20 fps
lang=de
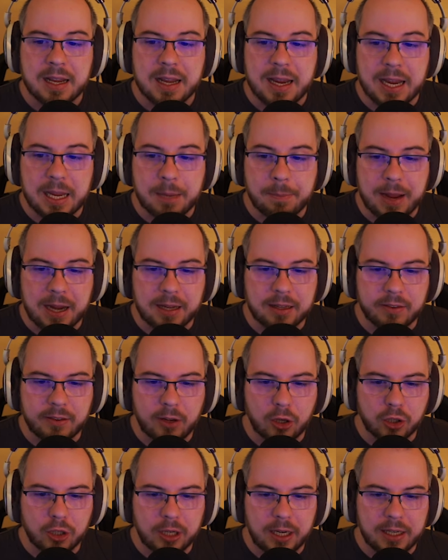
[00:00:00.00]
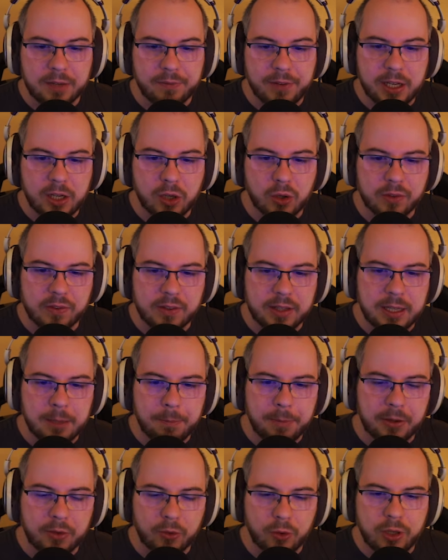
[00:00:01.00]
Ich merke das auch schon an den Videos. Ihr
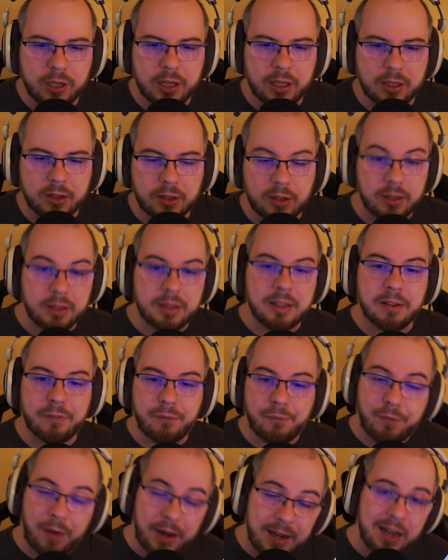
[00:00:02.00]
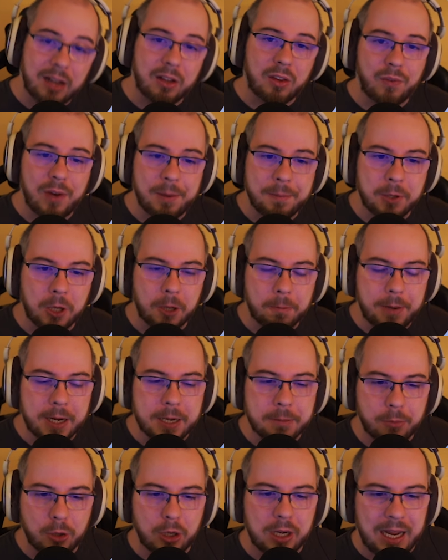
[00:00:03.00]
persönlich, ihr feiert zweimal noch
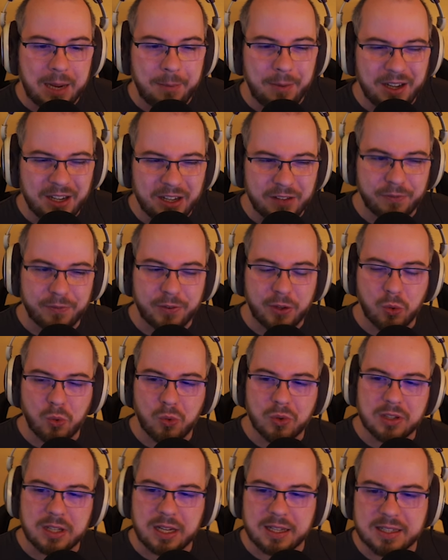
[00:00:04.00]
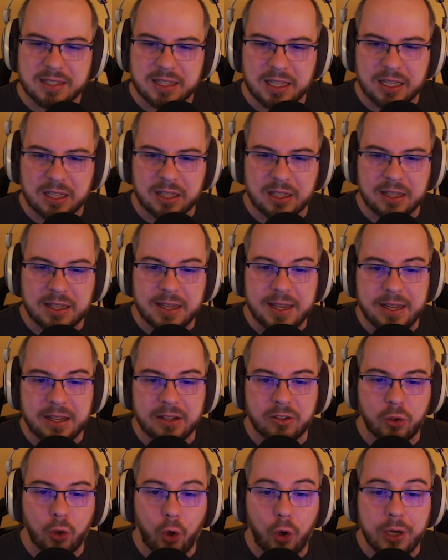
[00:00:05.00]
Paintball, aber die Views an sich
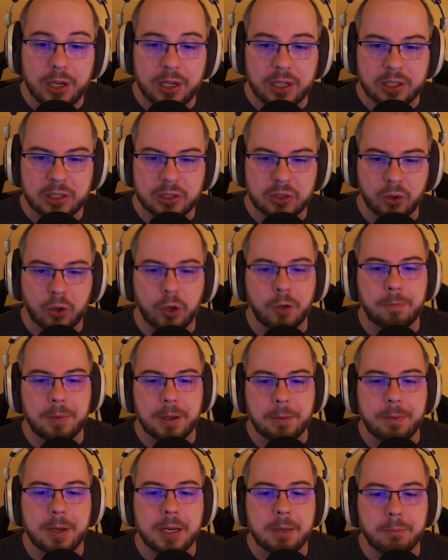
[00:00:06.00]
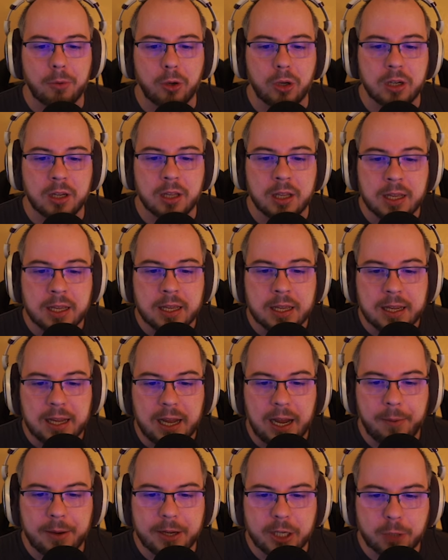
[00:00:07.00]
gehen deutlich zurück bei Paintball.
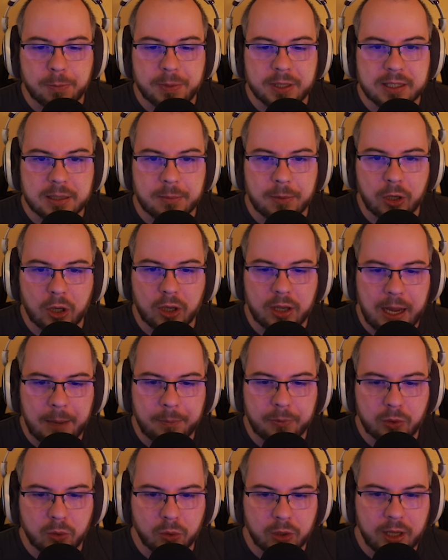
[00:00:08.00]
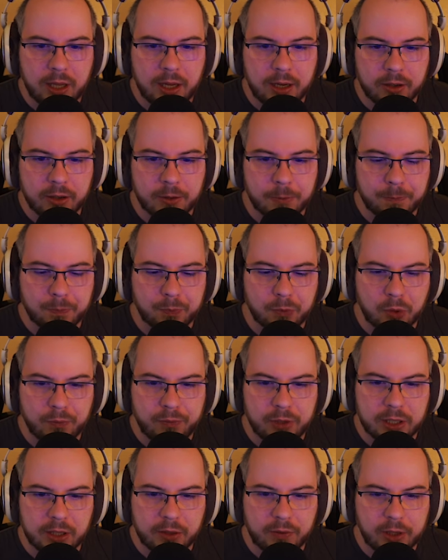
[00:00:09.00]
Aber ich spiele es immer noch absolut gerne und
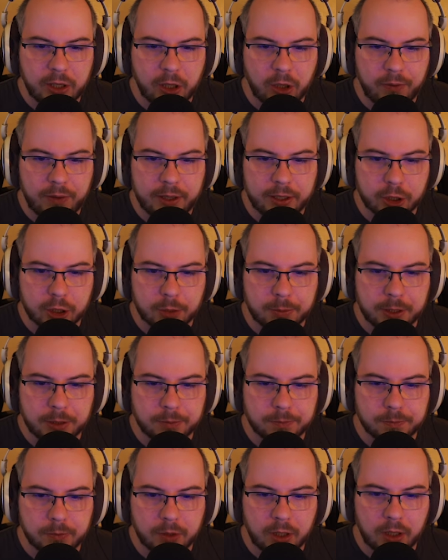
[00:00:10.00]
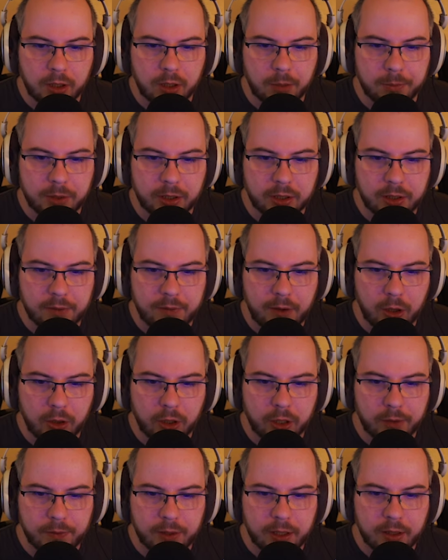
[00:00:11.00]
will deswegen hier auch weiterspielen. Na, komm, dich kriegen wir auch
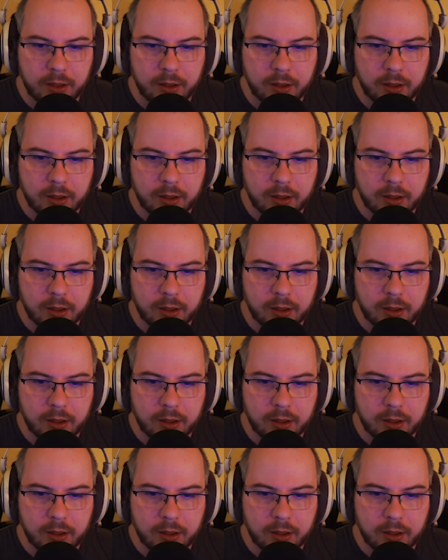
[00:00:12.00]
noch irgendwie.